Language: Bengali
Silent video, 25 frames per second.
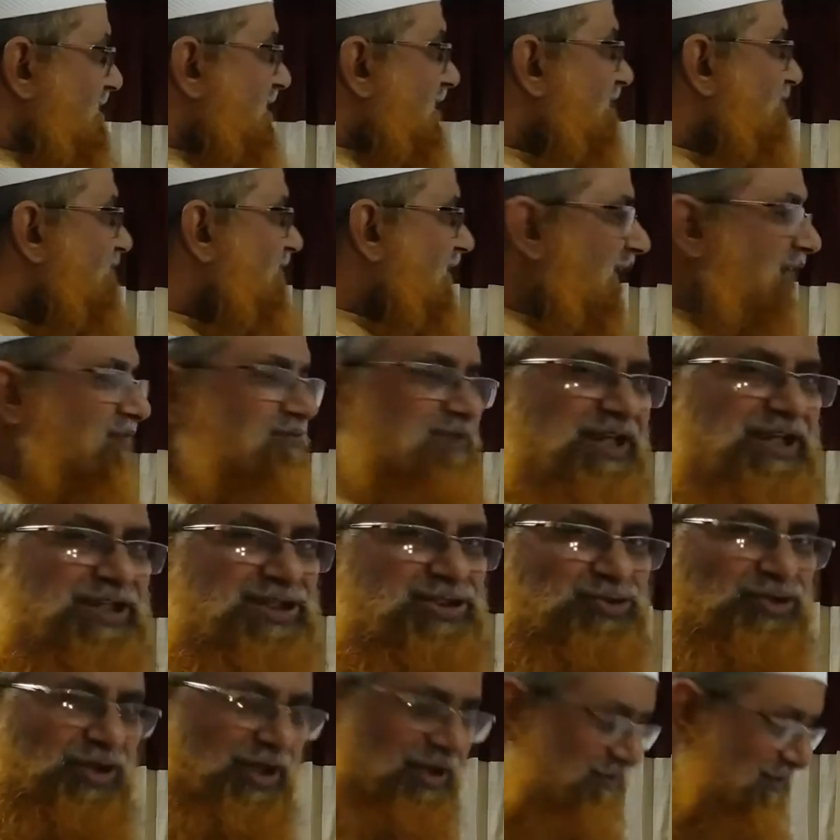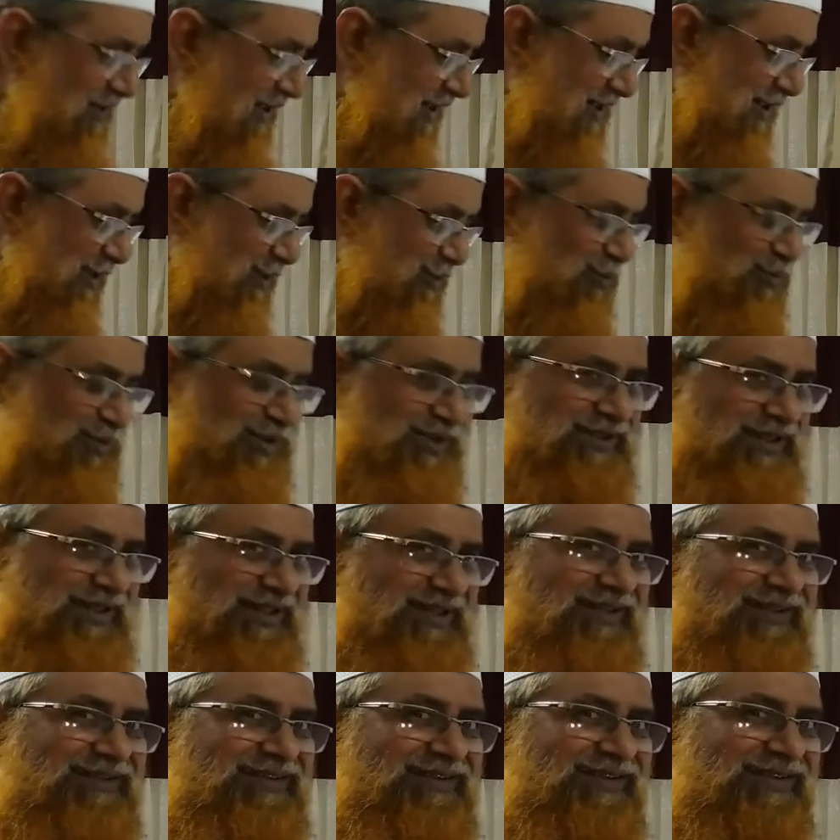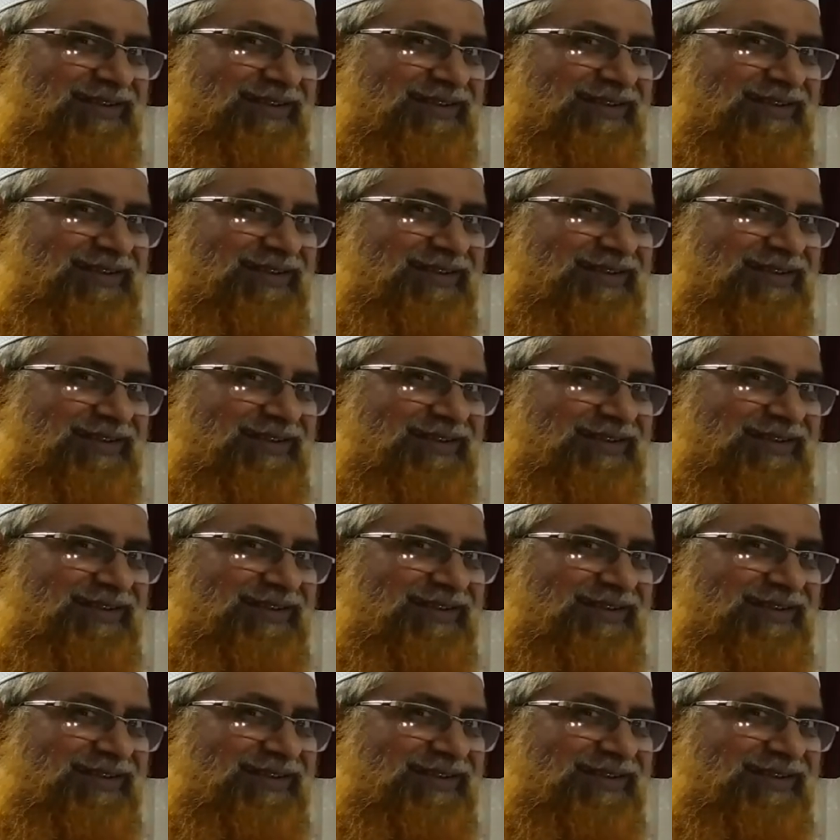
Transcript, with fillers: সি ফাইভ এইচ টুয়েলভ এটা তোমাদের